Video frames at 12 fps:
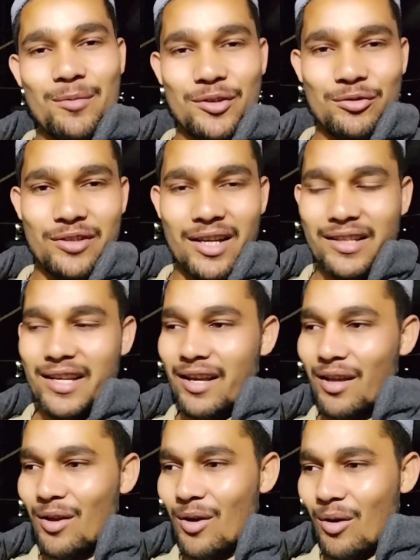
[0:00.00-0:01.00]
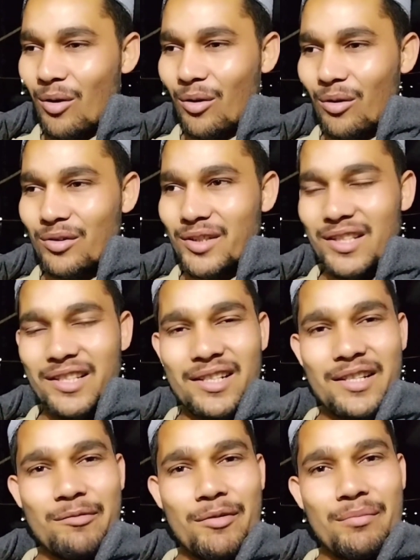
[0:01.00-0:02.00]
बजे उठ जाते हैं और जल्दी
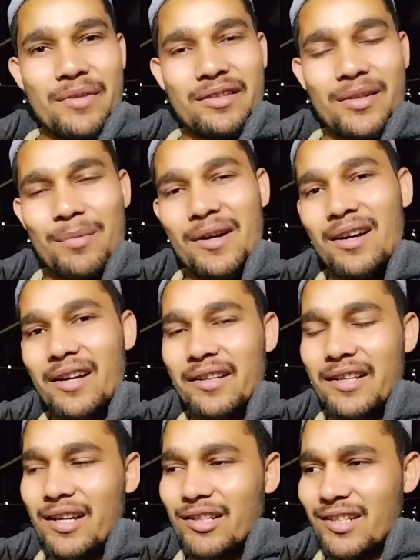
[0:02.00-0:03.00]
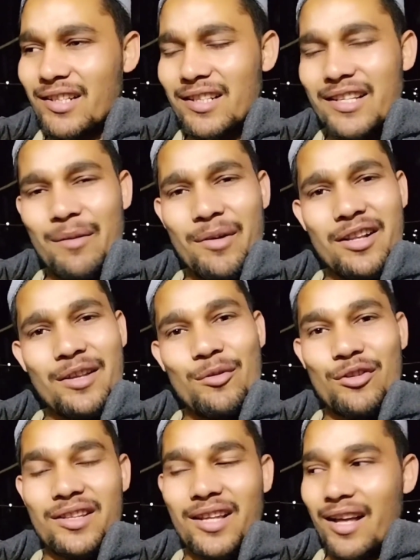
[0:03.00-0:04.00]
जल्दी मम्मी सब कर लेती हैं जल्दी जल्दी हमारा
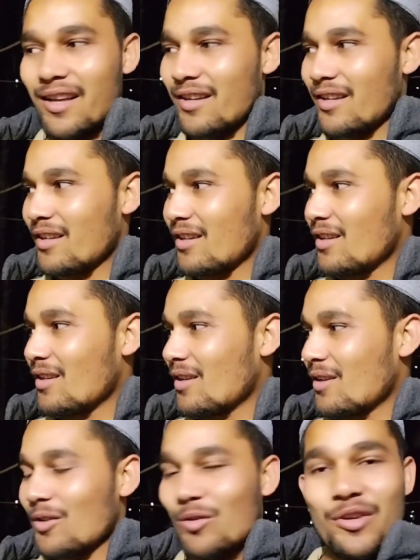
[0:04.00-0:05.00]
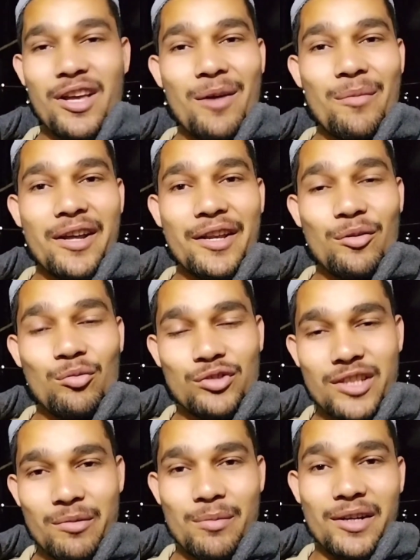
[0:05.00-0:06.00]
सब हो जाता है तो ये हमारी
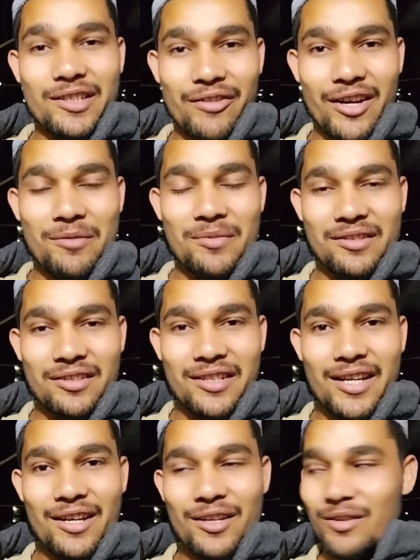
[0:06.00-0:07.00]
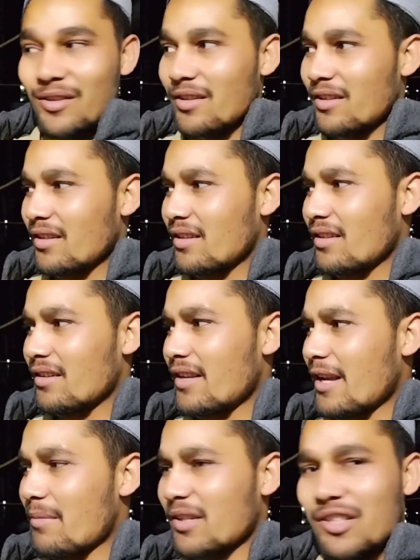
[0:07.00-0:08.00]
ऊँचे भी बख्शी वाली मस्जिद है
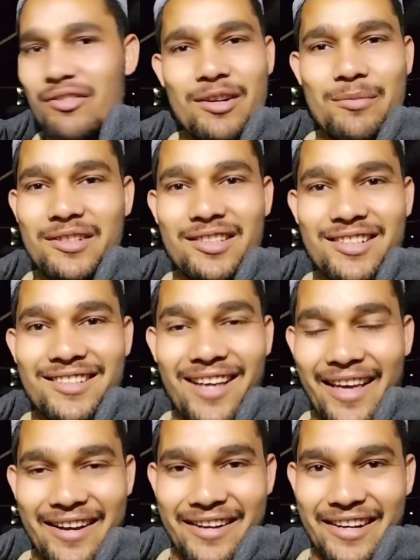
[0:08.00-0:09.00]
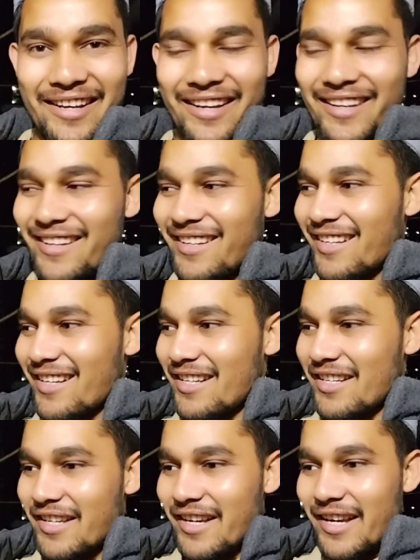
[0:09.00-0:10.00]
नहीं बख्शी वाली मस्जिद का सायरन नहीं
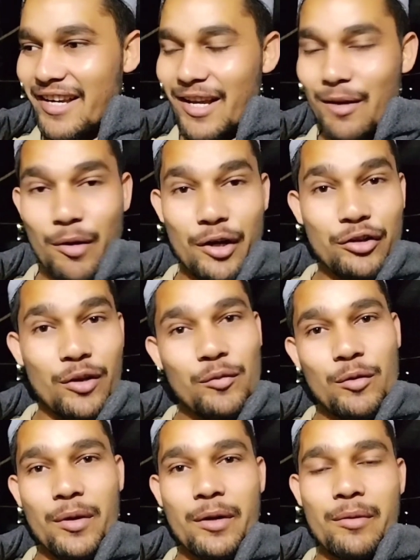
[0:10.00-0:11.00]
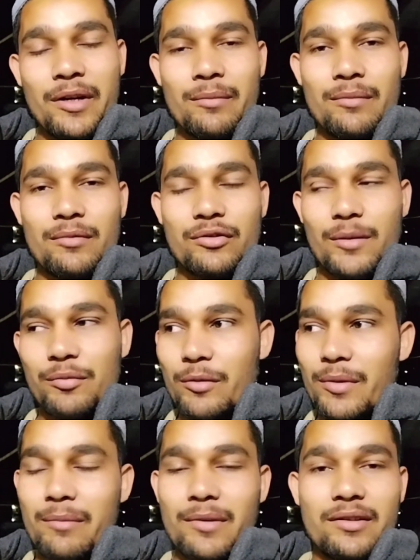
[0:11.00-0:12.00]
है ये हमारी सबसे बड़ी बड़ी
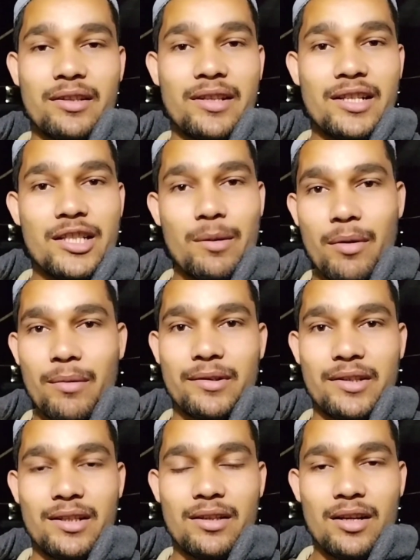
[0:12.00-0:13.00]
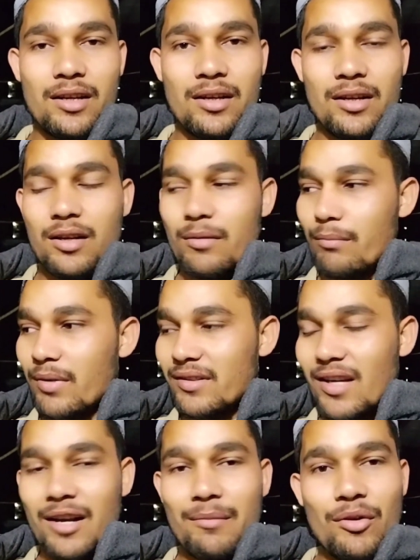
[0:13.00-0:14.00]
सबसे बड़ी मस्जिद है जमा मस्जिद
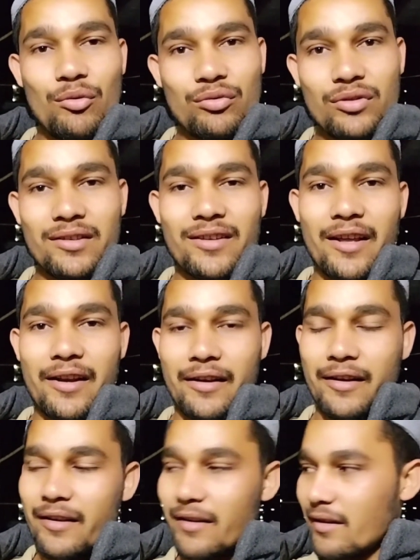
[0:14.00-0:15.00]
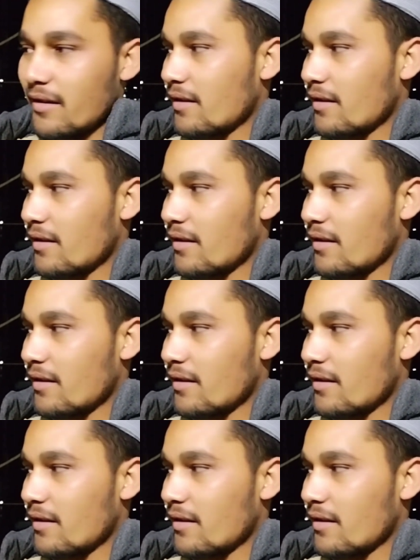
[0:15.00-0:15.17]
बाज़ार में उसका सायरन है